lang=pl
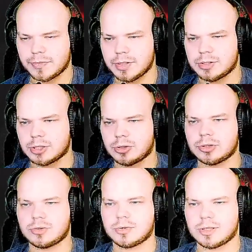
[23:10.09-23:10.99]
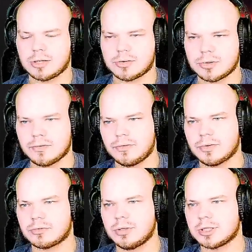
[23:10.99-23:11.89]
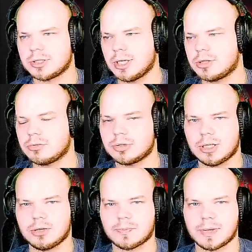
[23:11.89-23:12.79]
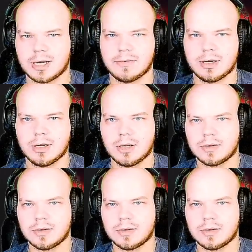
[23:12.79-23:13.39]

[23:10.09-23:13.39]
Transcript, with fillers: i czy ktoś z tego coś wywnioskuje, czy nie, to już jego sprawa.